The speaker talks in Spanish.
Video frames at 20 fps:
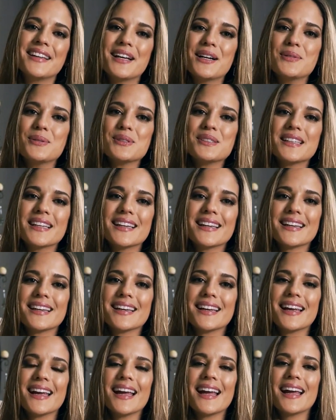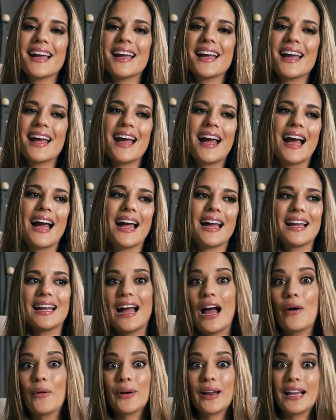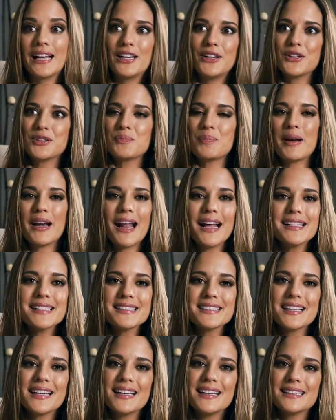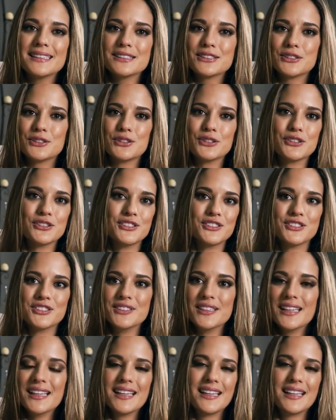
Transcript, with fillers: digamos que eh, Aurelio Esperanza son